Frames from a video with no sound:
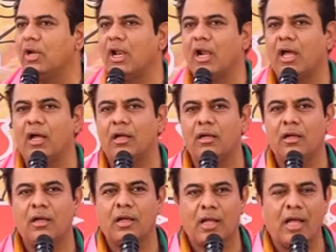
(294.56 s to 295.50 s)
ఊళ్ళల్లో
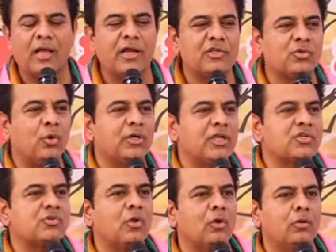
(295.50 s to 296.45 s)
కాంగ్రెస్
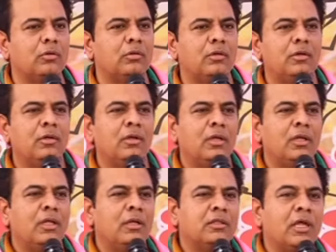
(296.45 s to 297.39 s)
కోటేషన్ వాళ్ళు
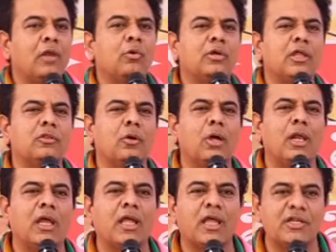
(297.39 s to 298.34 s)
తేలుగుట్టిన దొంగలకి